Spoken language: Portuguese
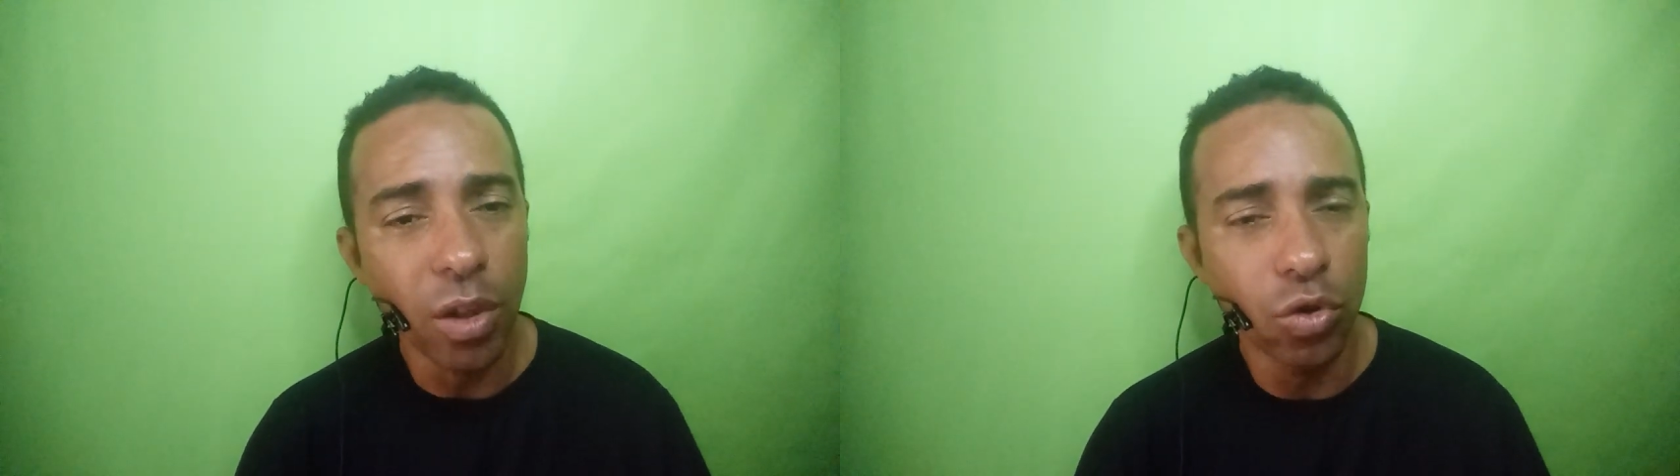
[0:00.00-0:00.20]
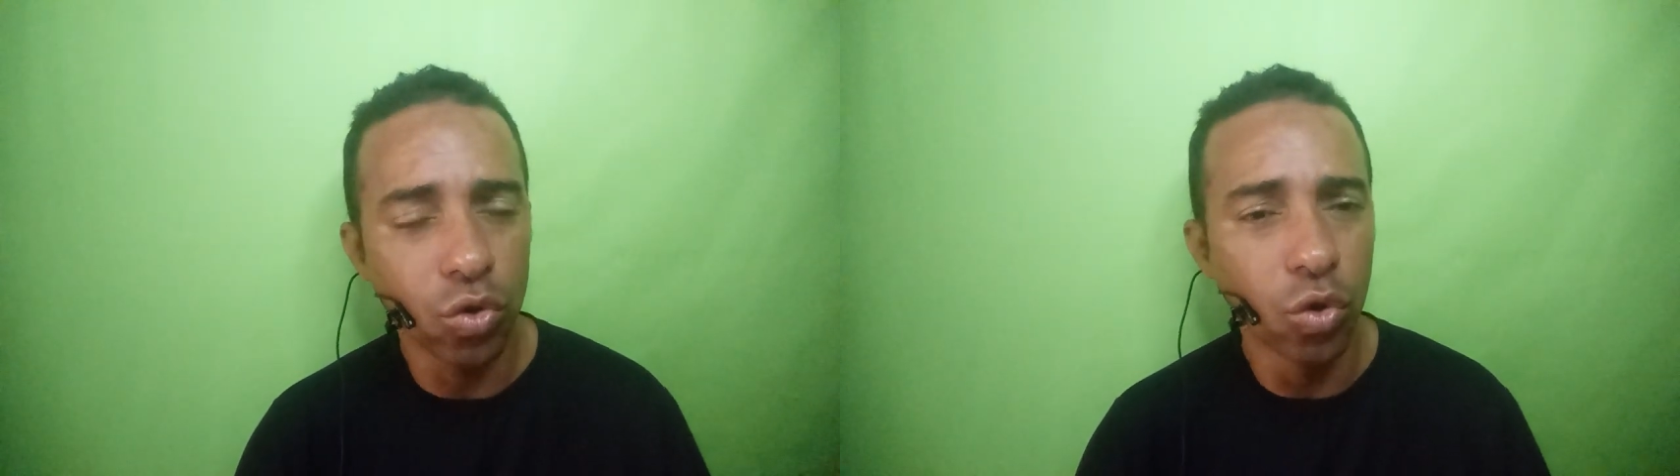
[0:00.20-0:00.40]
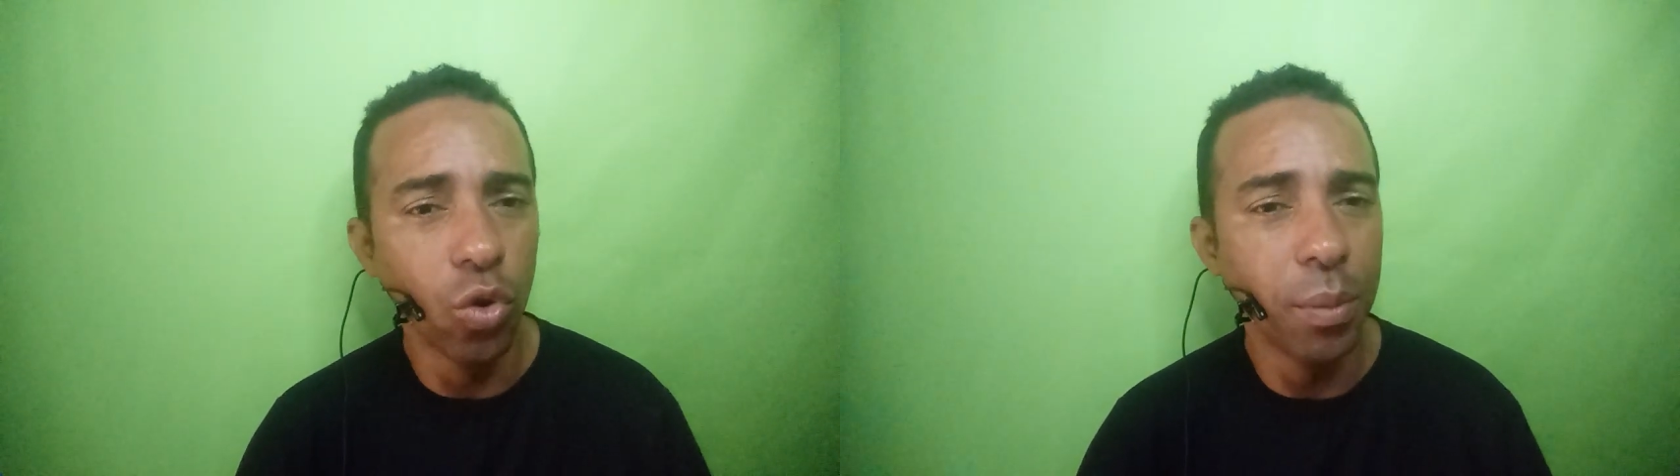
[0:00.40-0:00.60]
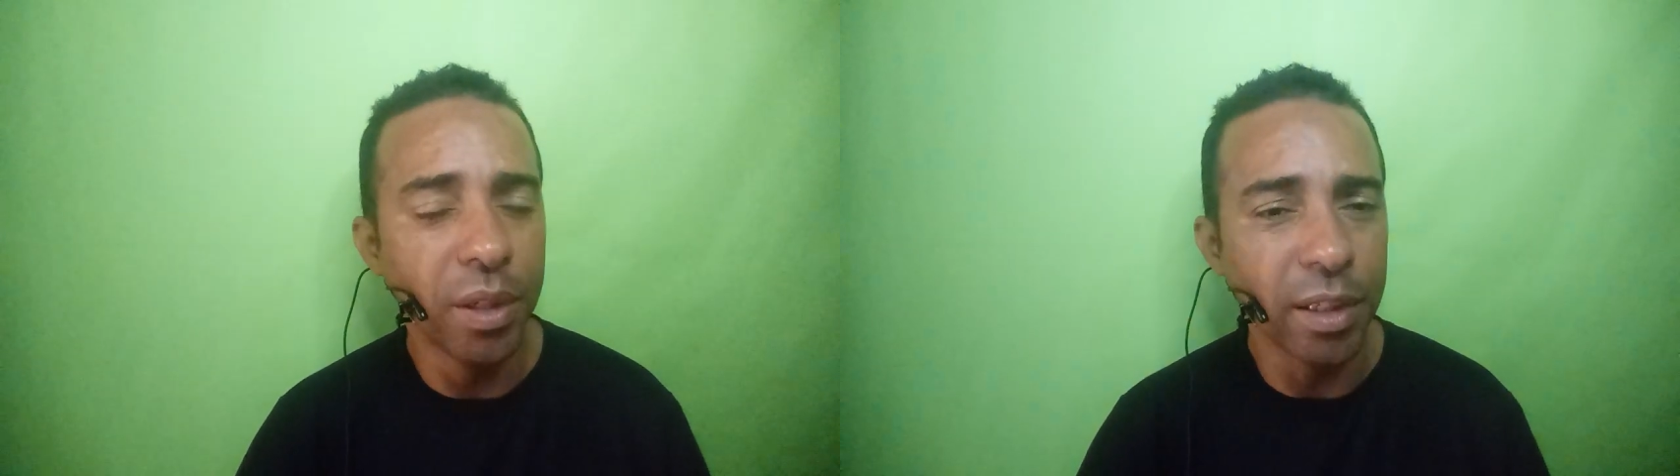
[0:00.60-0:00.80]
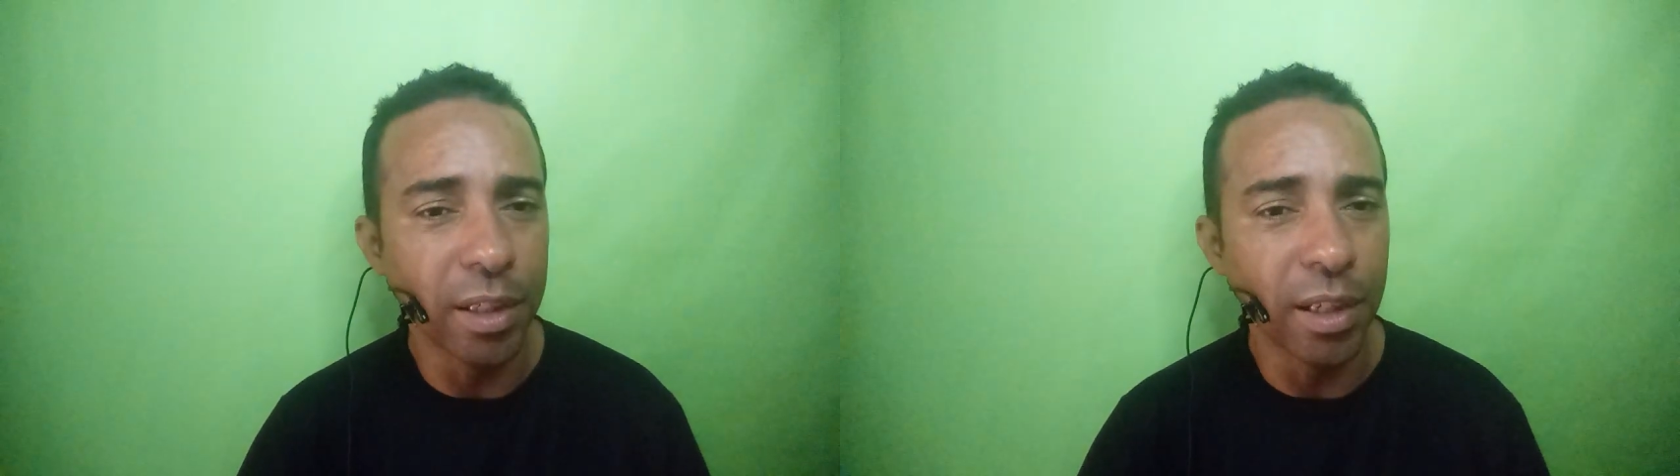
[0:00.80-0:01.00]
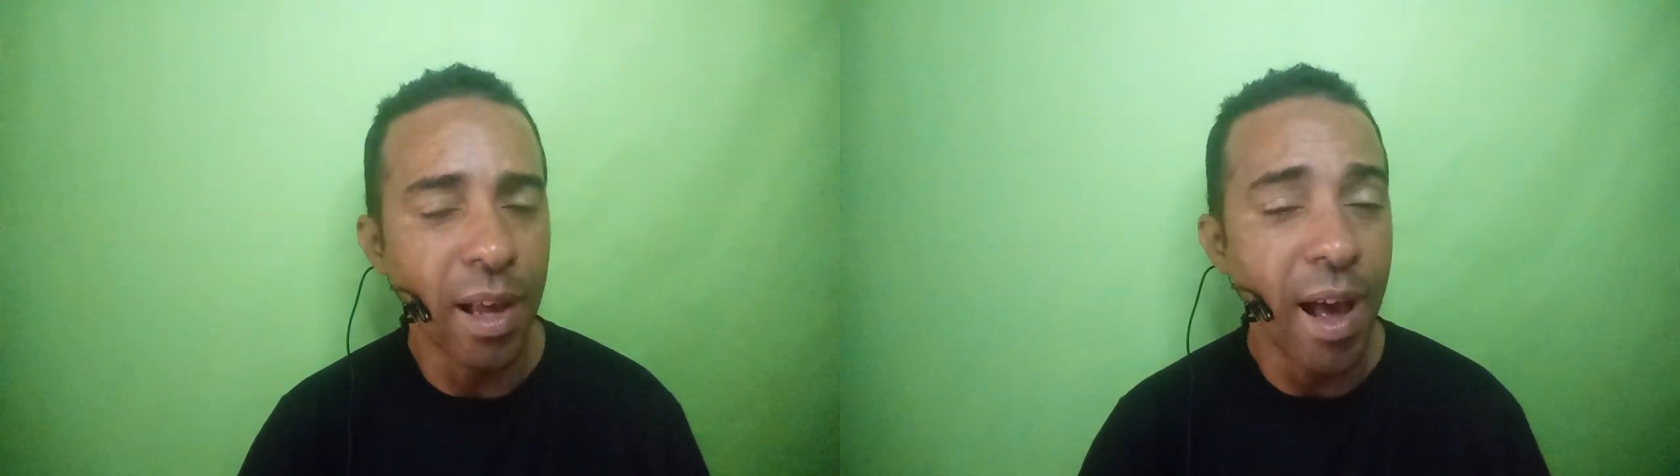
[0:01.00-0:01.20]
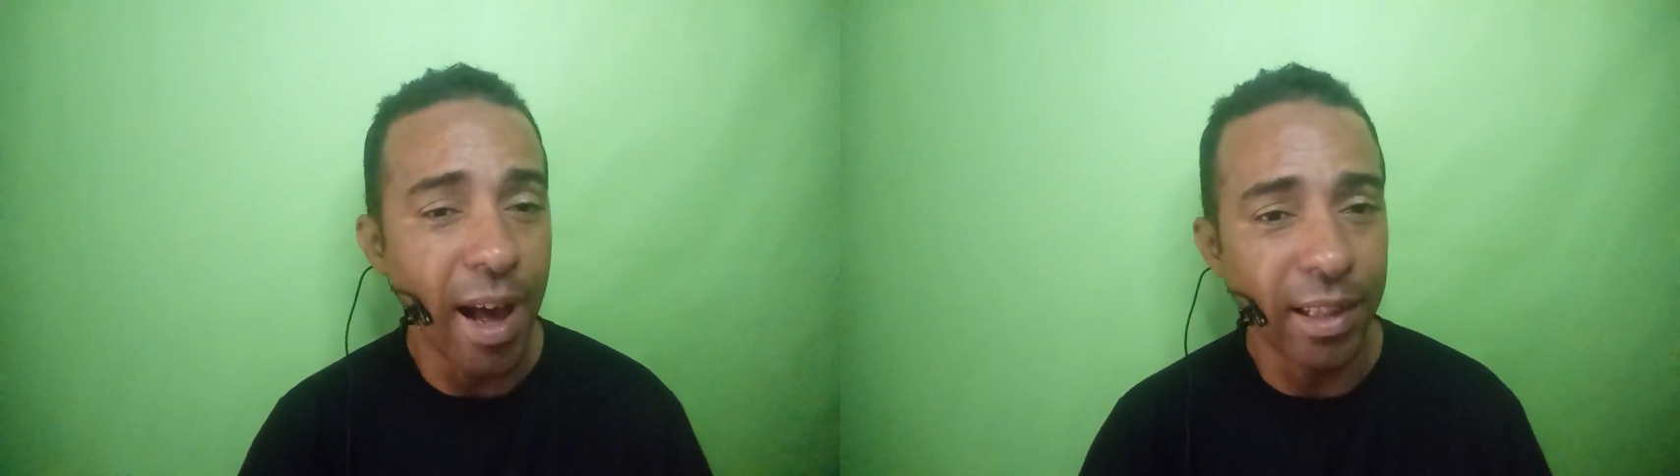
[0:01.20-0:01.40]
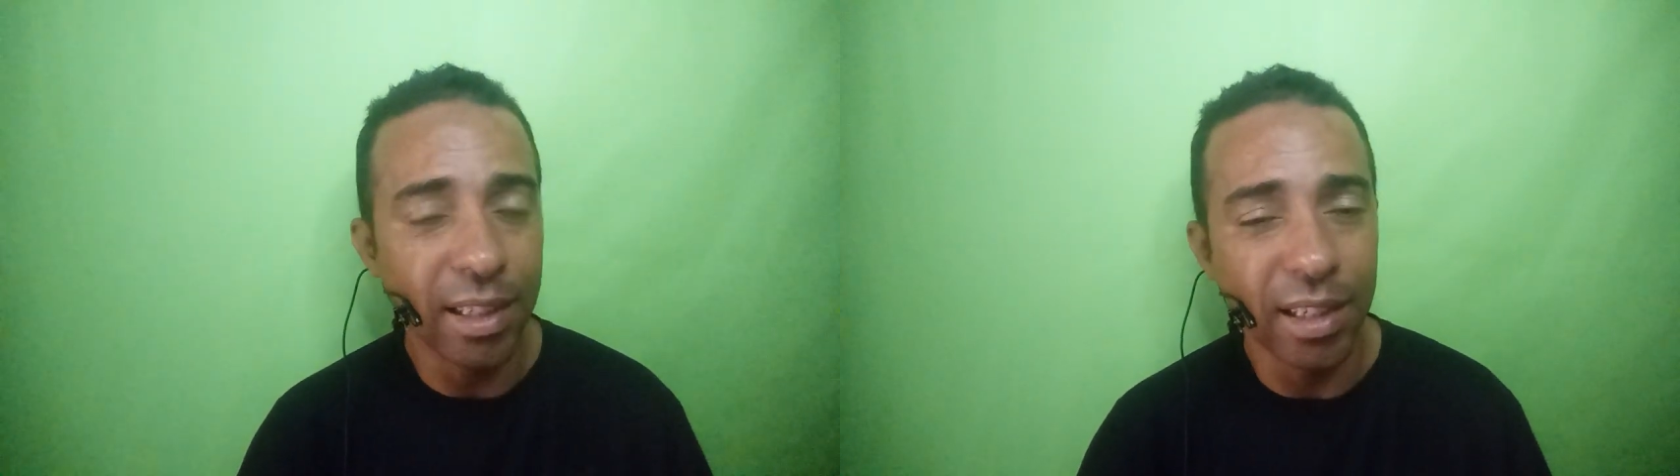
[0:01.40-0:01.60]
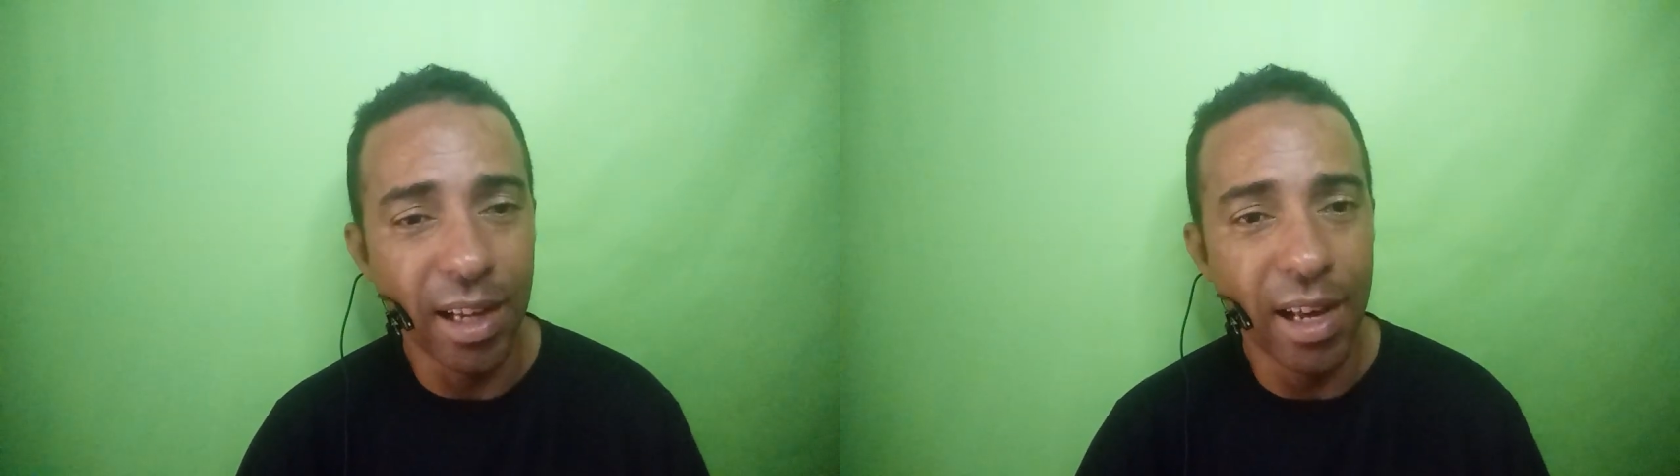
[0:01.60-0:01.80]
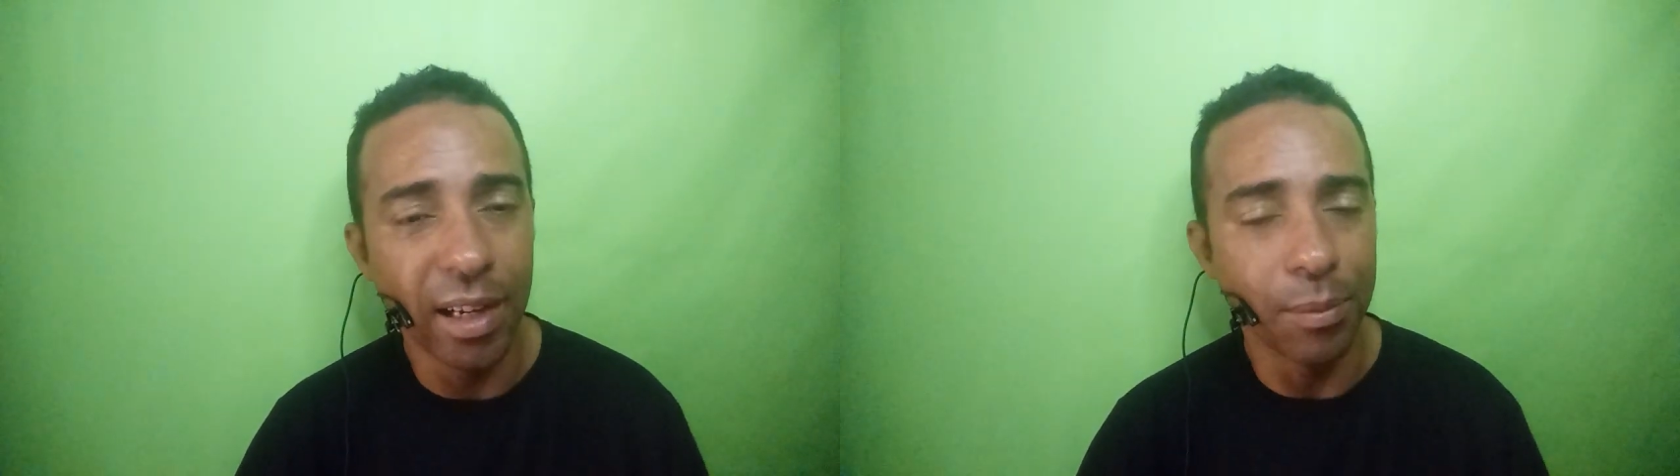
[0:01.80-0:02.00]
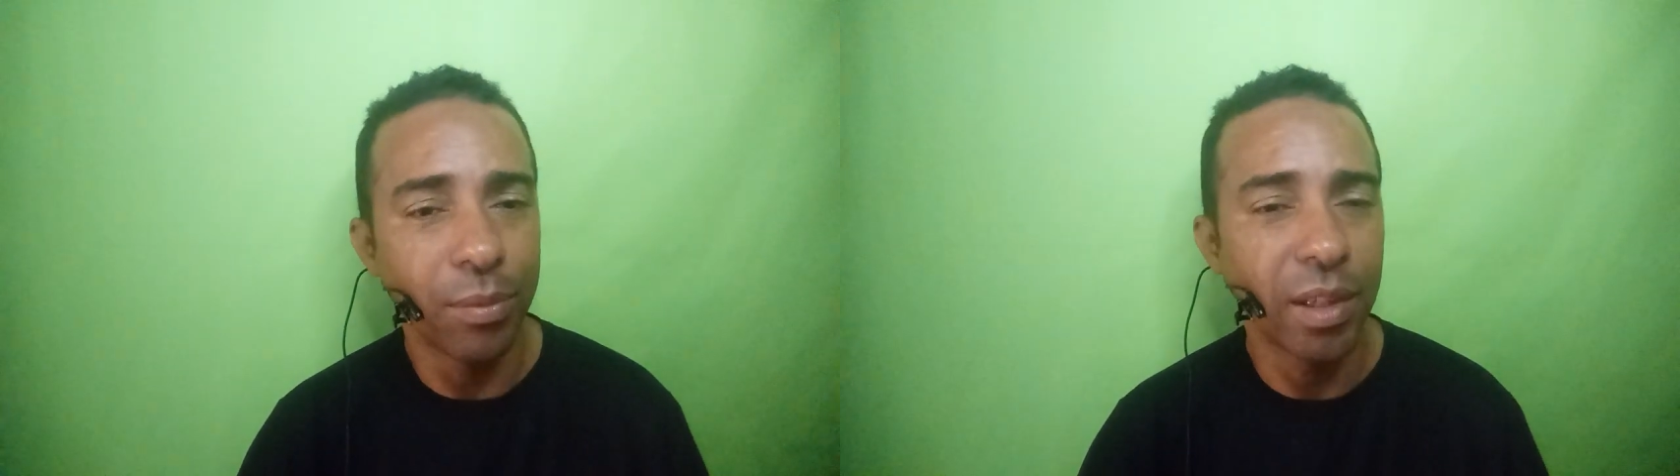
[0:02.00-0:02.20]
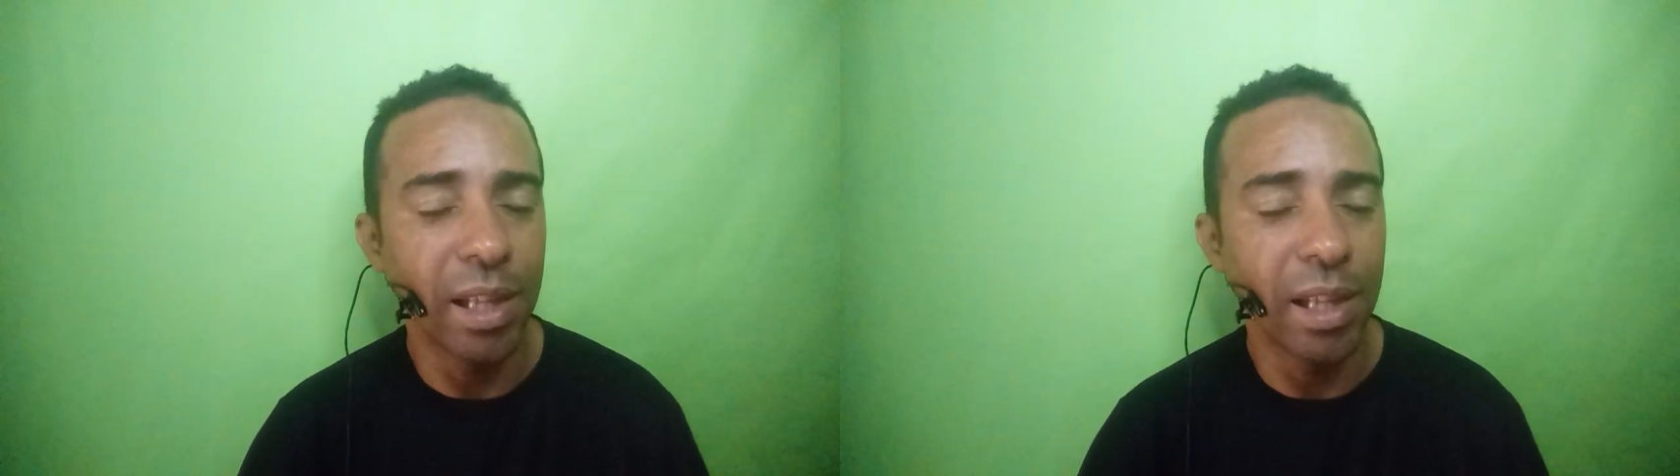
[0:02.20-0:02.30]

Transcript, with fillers: sobre Adriana,